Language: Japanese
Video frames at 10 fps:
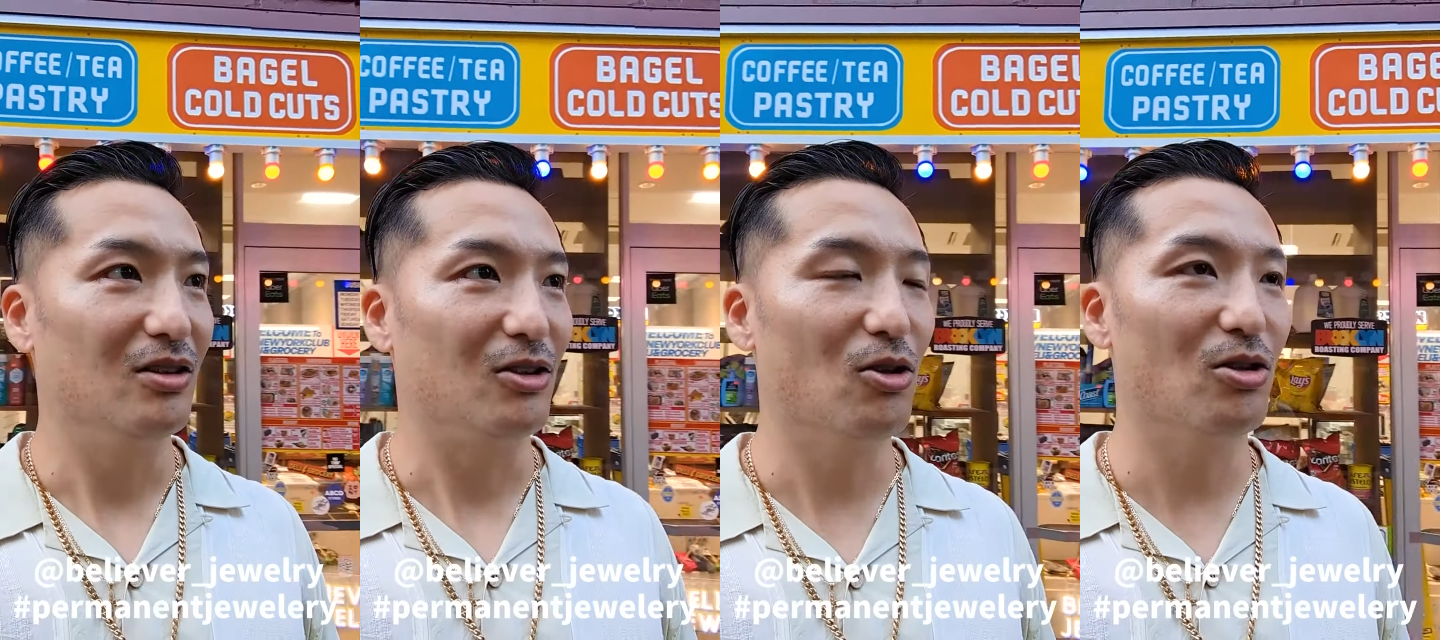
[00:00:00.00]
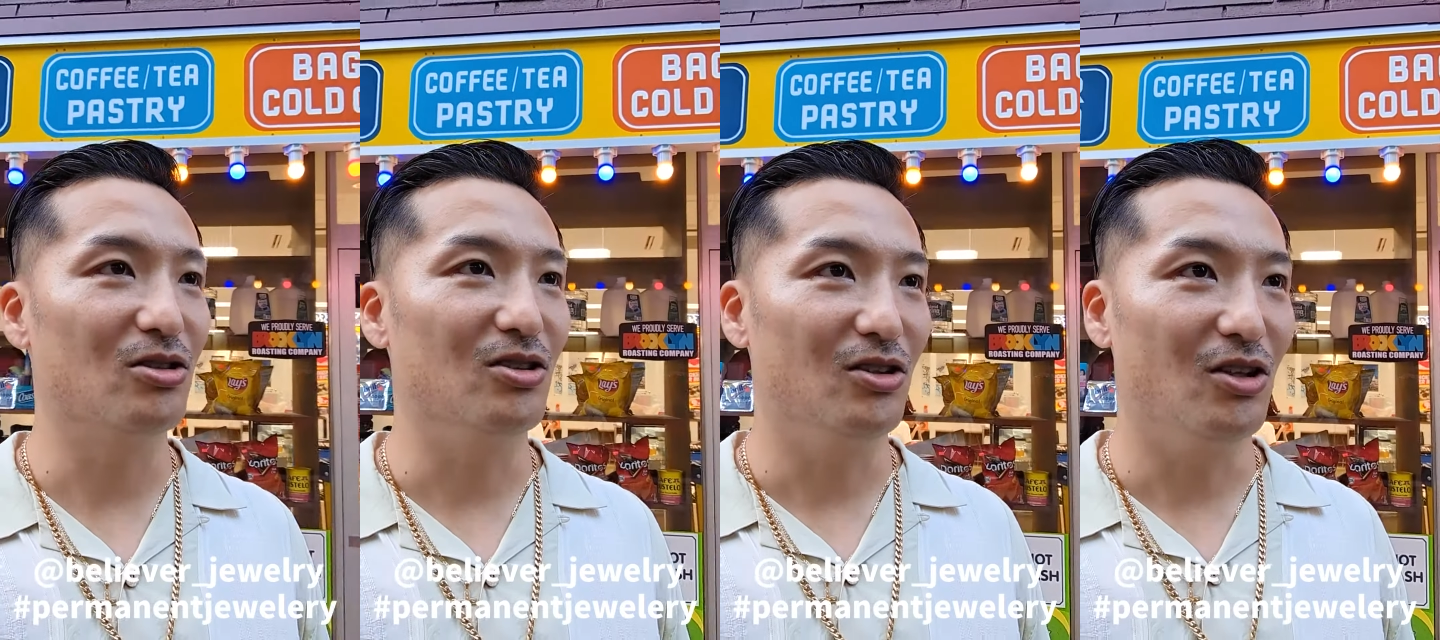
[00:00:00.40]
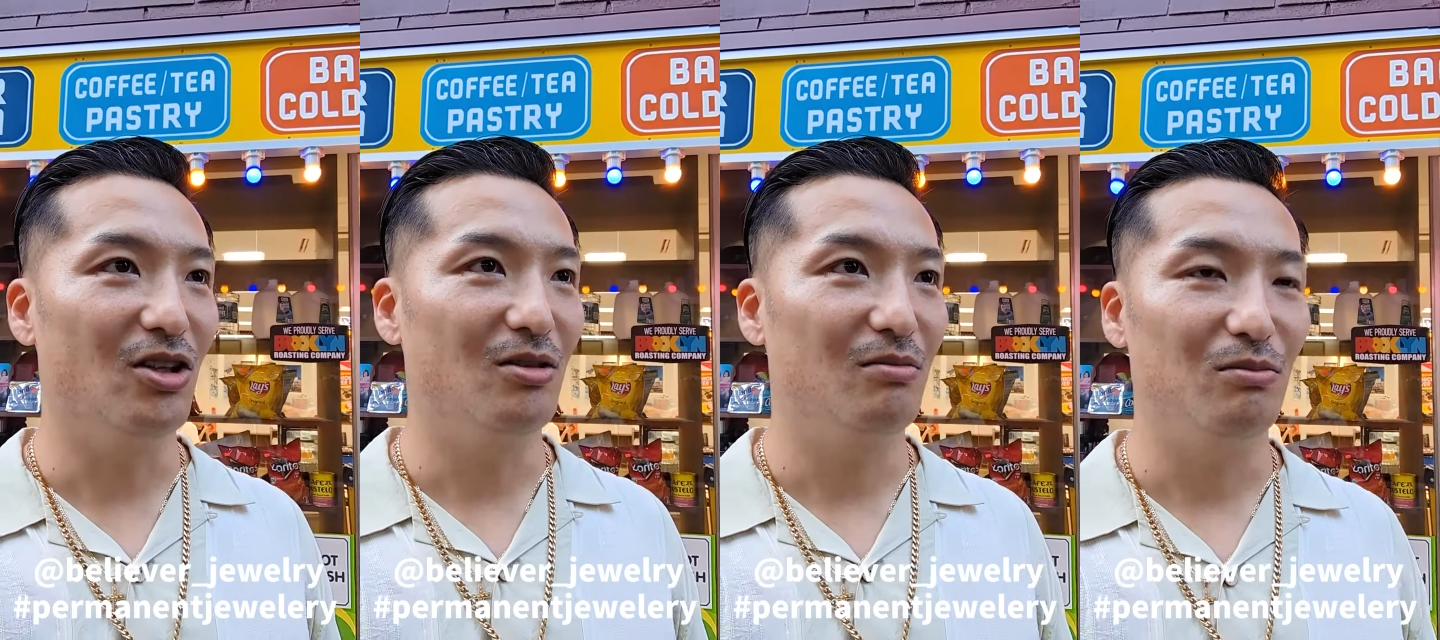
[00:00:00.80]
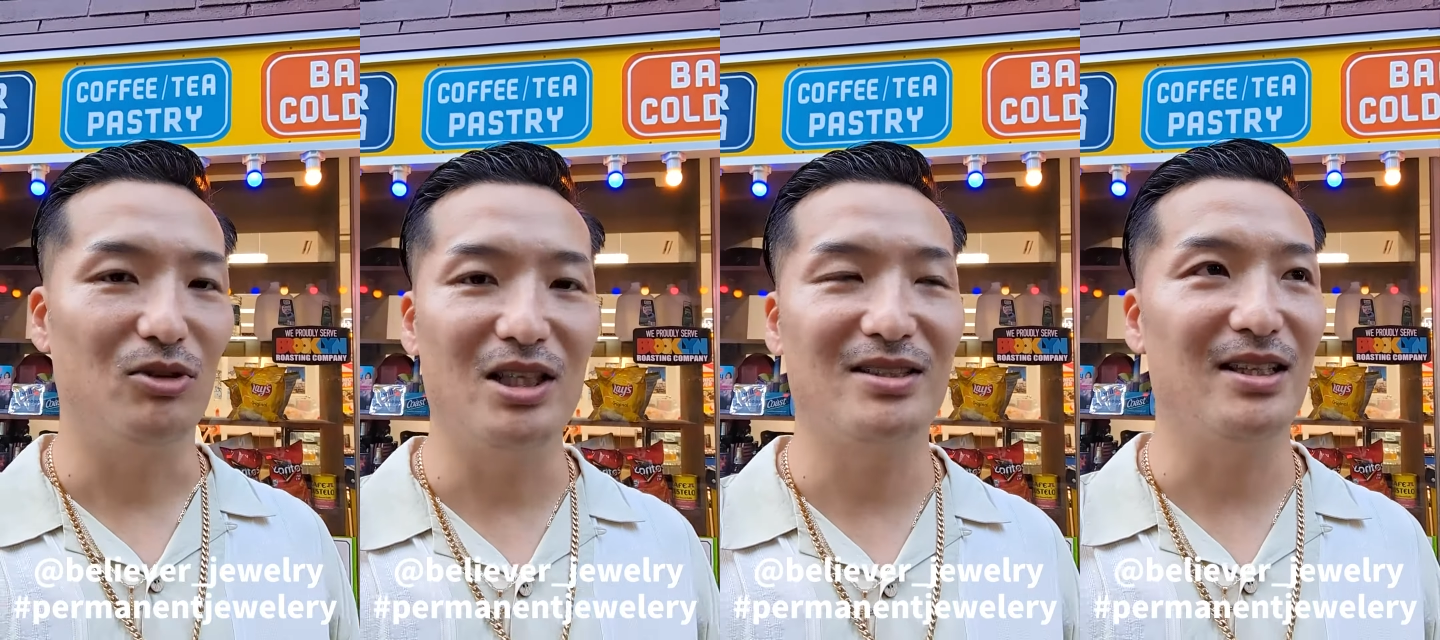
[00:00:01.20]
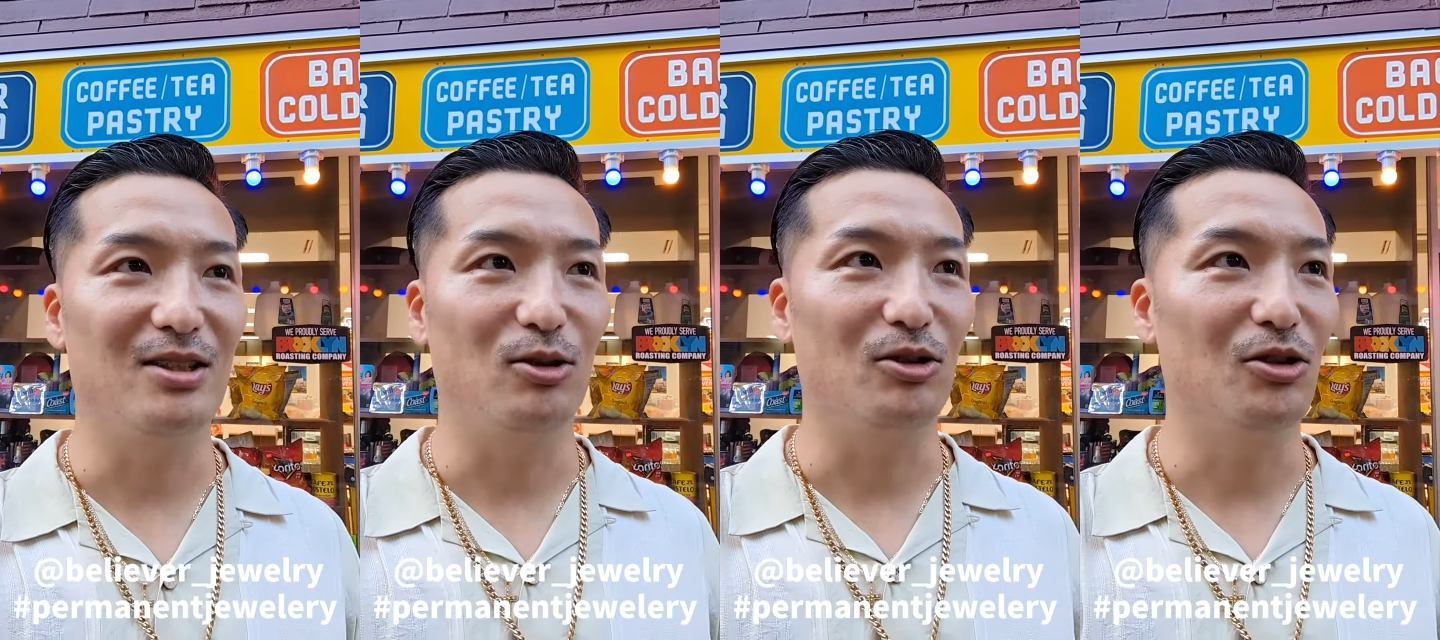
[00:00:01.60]
ゴールドの
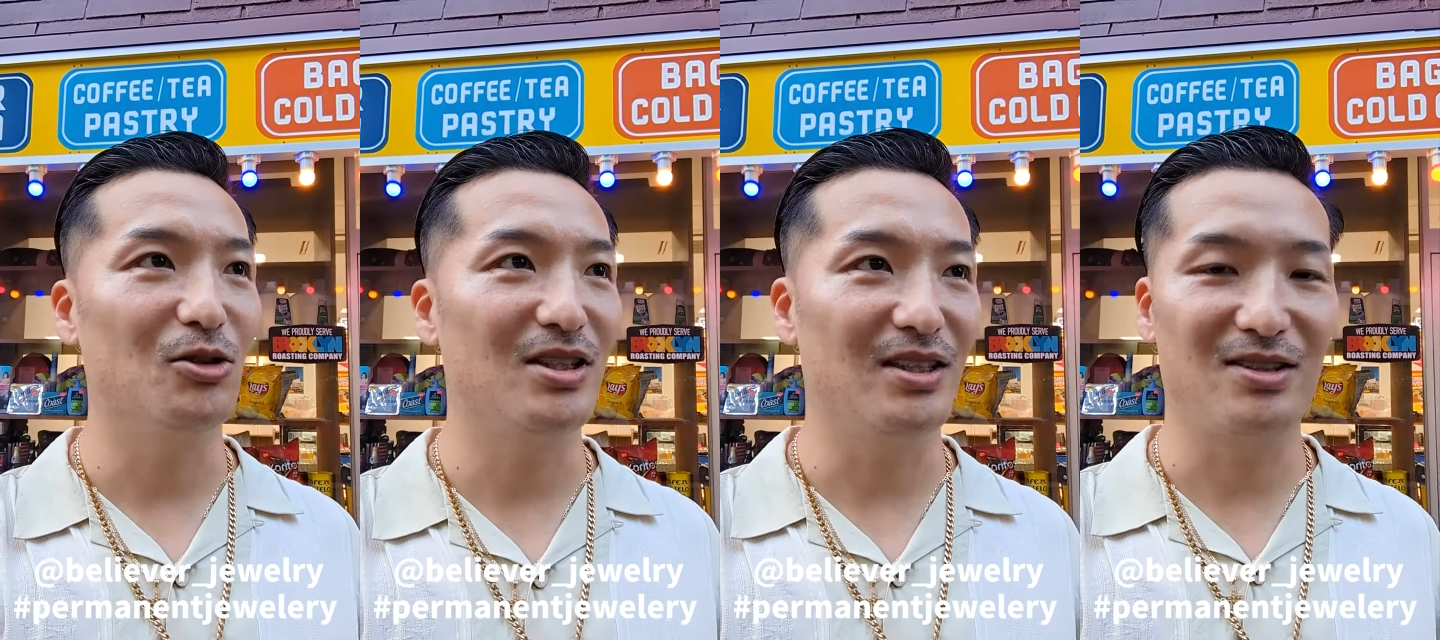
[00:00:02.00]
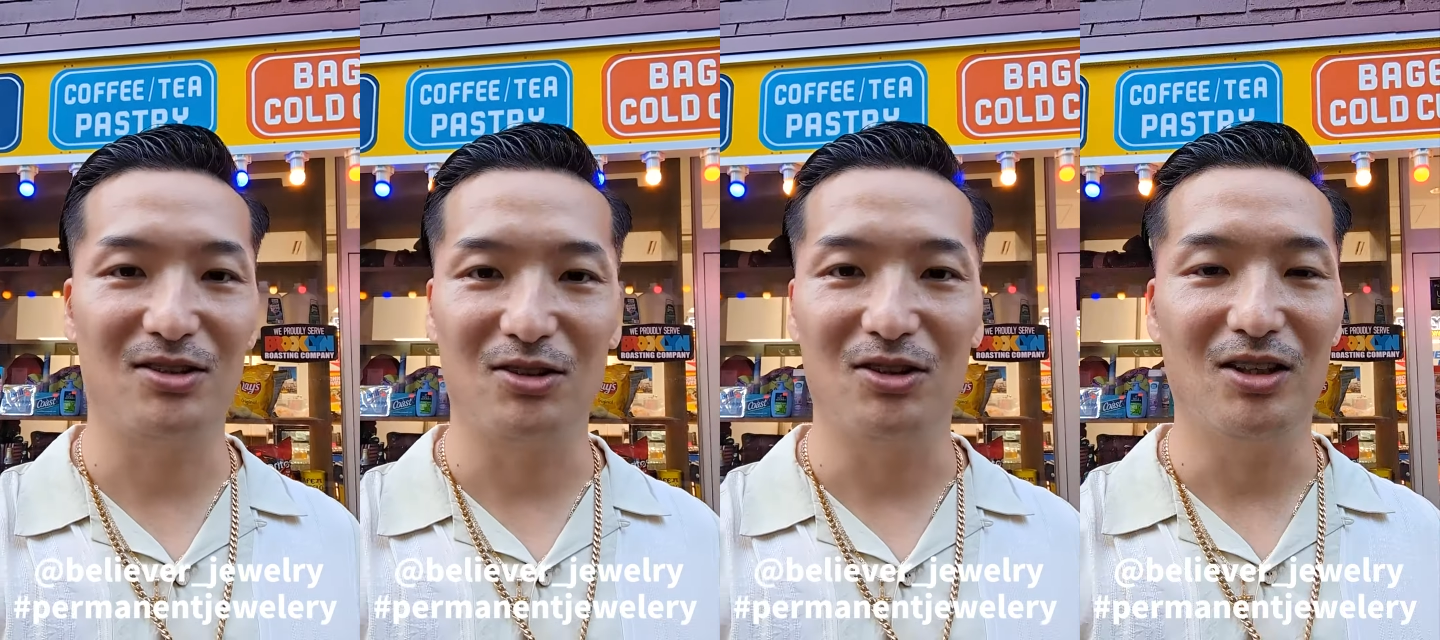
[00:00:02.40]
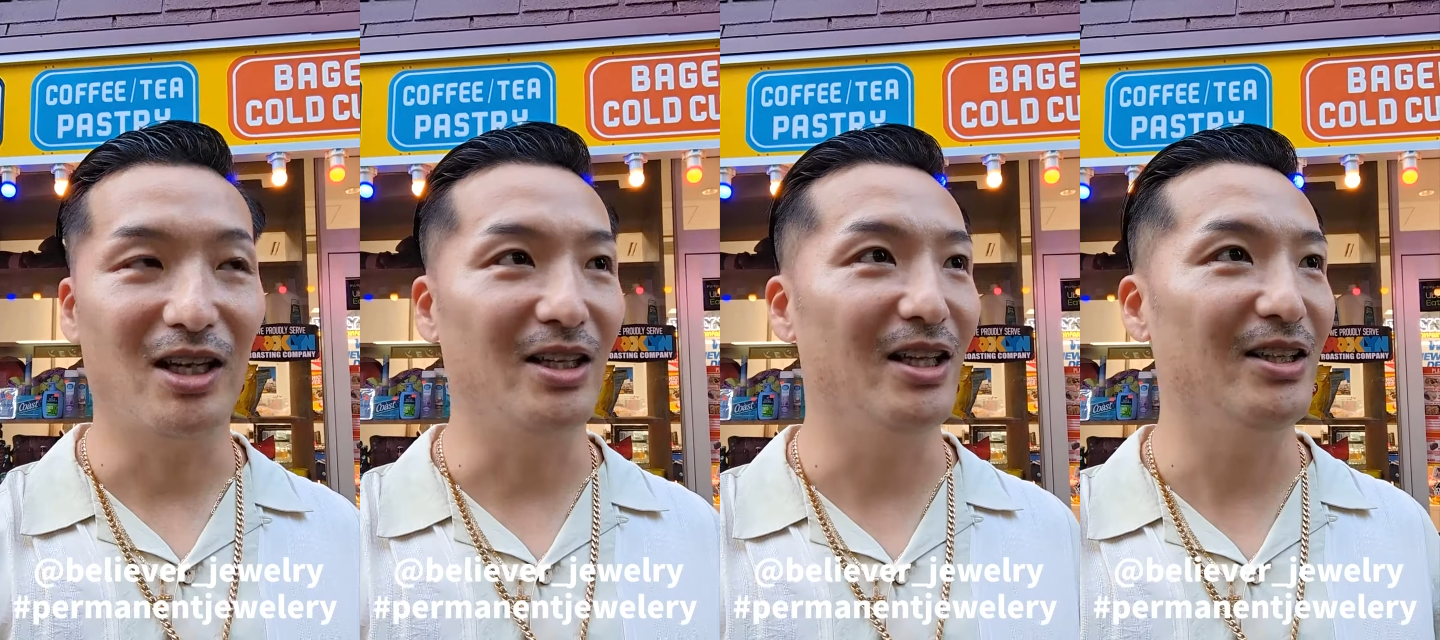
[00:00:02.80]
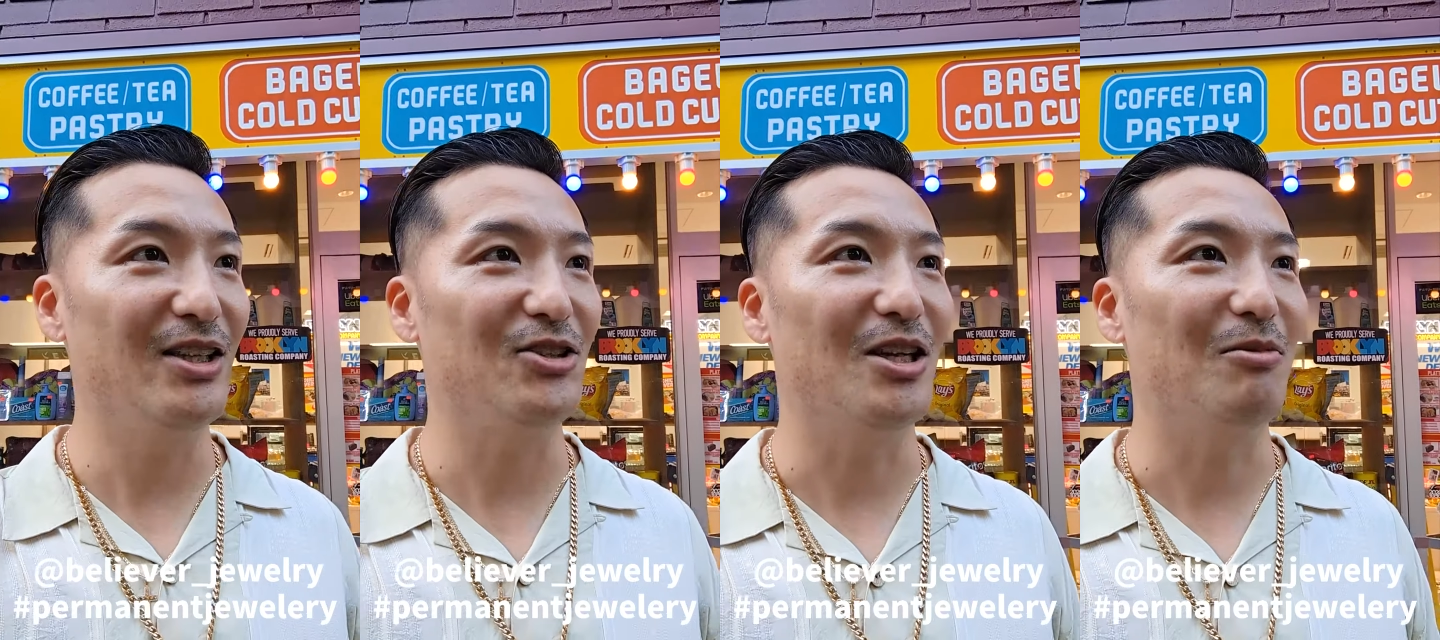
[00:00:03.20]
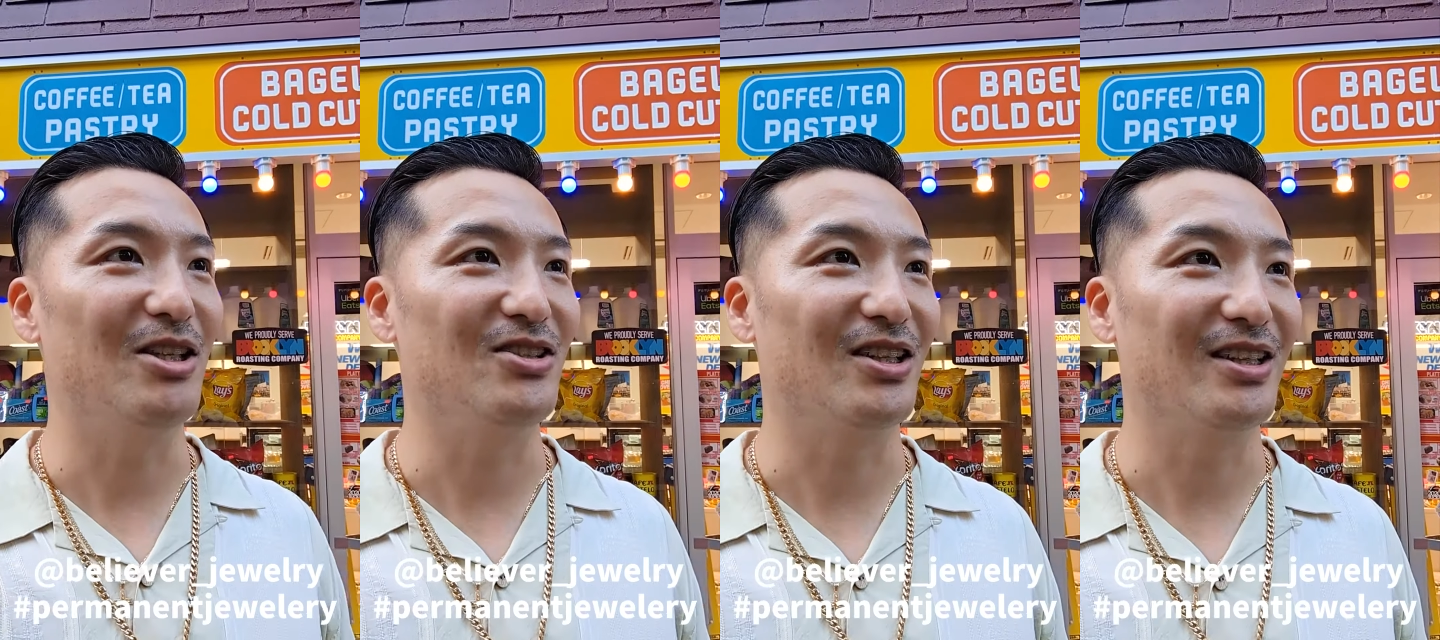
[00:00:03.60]
ブレスレットを溶接する、あれ な, なんていう名前
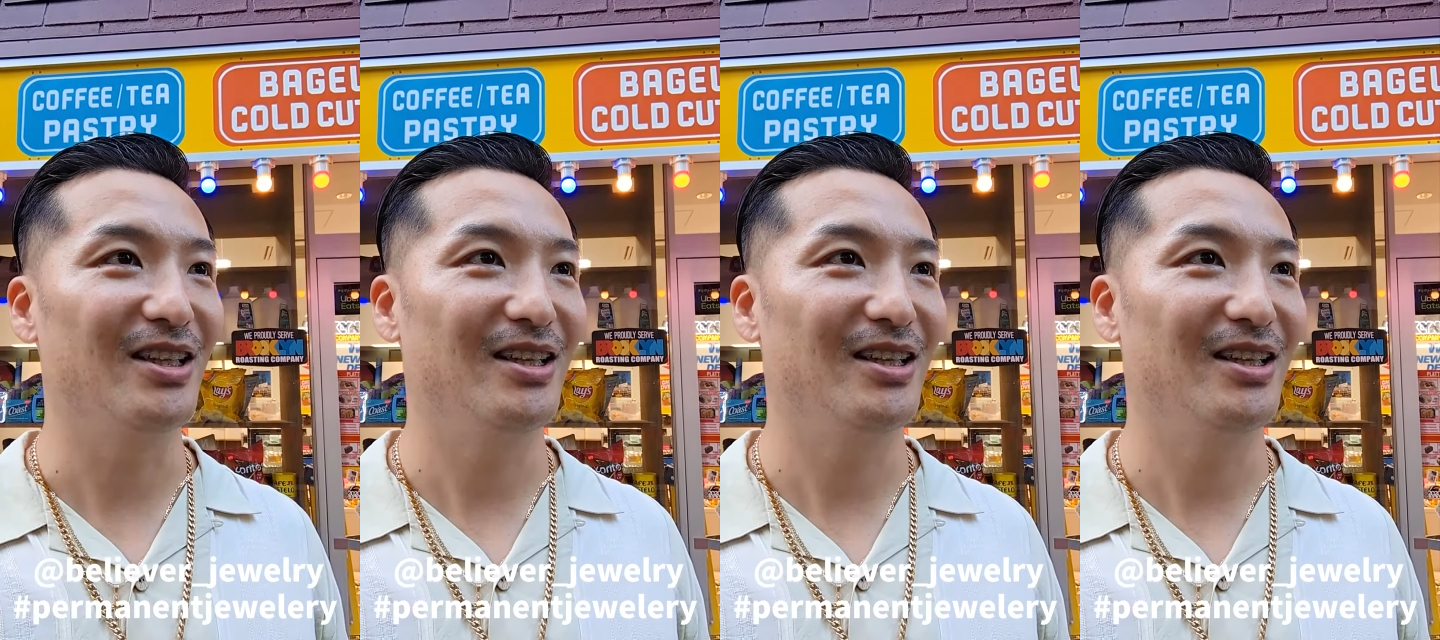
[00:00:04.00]
でしたっけ、